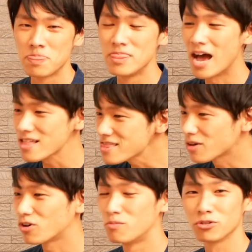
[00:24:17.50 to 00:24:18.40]
なんで
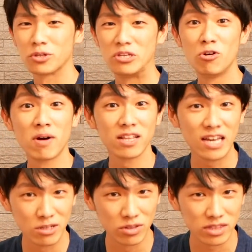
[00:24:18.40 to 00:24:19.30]
これもっと広まらな
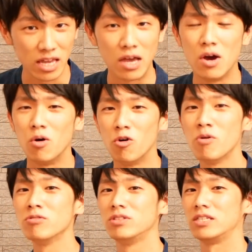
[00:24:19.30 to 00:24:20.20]
いのって
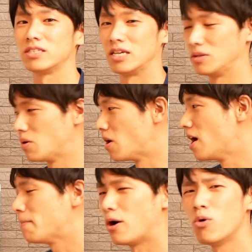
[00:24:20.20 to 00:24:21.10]
思うんですけど、
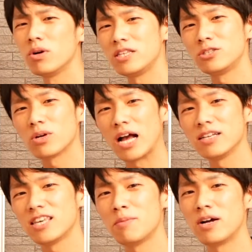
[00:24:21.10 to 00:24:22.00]
まあ、法律の
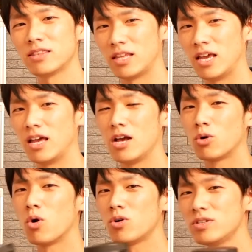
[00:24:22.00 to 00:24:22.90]
関係もあってね、
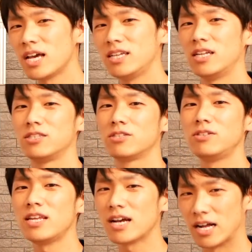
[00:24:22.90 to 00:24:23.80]
国内で作
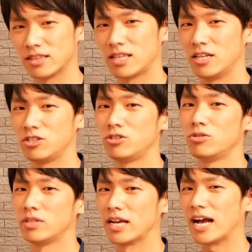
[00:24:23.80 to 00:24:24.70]
れなかったりする
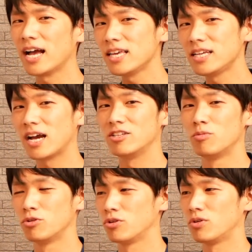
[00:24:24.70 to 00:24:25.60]
ので、海外の
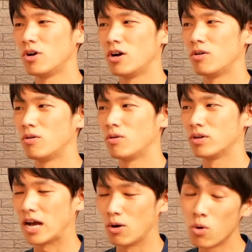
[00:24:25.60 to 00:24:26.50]
もの
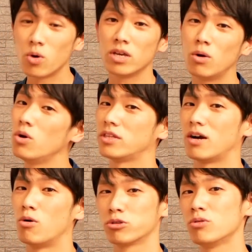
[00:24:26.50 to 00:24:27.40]
が多い、多いという
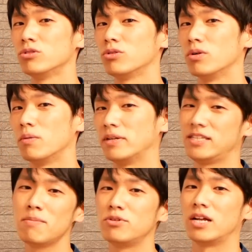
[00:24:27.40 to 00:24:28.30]
かほとんど、まあ、
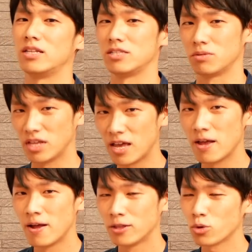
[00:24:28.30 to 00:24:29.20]
全部なんですよ
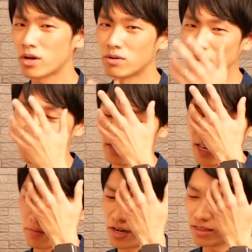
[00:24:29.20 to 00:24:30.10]
ね。とかの関
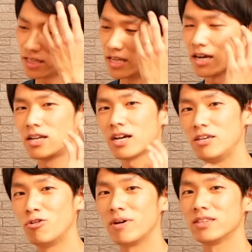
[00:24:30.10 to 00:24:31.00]
係もあってなかなか
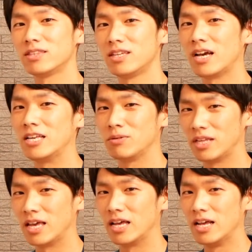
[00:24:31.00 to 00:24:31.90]
広まってないの
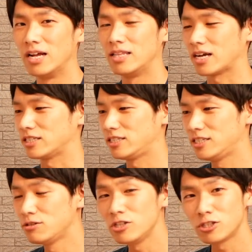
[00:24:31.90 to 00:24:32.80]
で、なんか
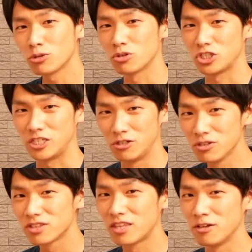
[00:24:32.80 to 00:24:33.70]
知る人ぞ知るっ
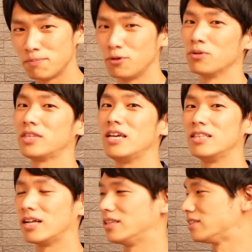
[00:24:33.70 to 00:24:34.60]
ていうプロテイン
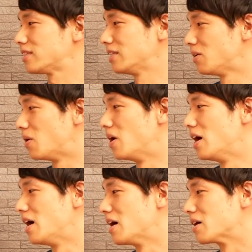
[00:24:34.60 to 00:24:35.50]
なんですけど、
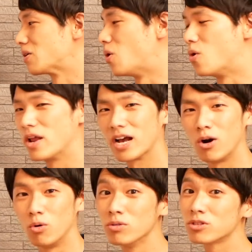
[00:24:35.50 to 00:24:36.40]
これが
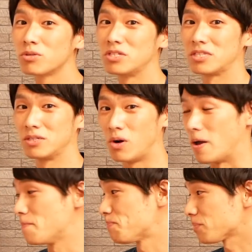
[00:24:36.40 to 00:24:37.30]
本当にすごい。
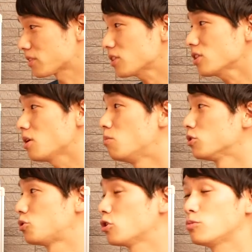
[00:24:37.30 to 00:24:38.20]
もう
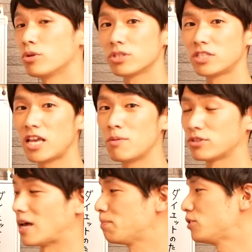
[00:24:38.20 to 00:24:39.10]
食物繊維も
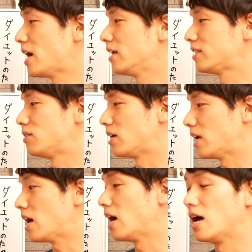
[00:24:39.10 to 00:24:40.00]
たっぷり入ってるか
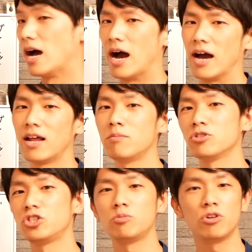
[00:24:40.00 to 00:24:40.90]
ら、腹持
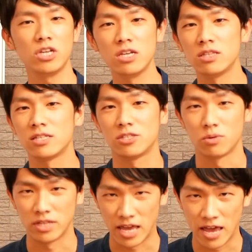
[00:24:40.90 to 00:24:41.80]
ちもいいんです
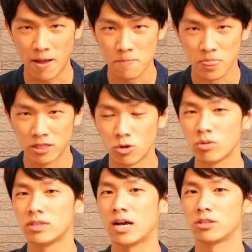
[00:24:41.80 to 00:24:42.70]
よね。飲
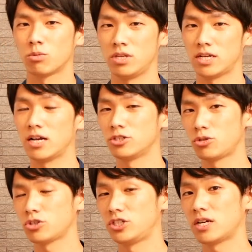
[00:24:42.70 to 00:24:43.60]
んだ後に完
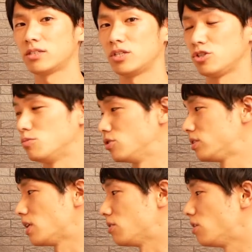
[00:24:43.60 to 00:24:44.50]
食しなくて済むっ
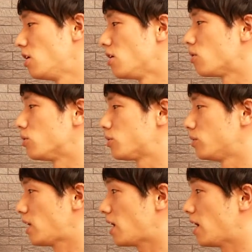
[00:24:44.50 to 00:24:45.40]
ていうこと
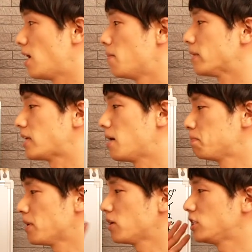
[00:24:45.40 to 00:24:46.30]
で、まあ、
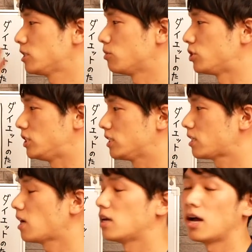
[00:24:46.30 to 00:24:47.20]
タンパク質もしっ
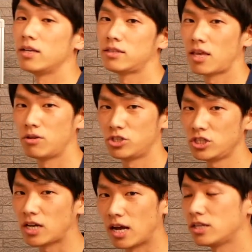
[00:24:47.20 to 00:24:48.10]
かり入っている
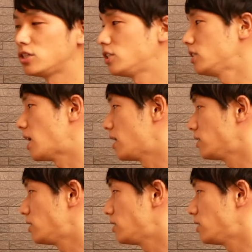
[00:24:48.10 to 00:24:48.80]
し安心安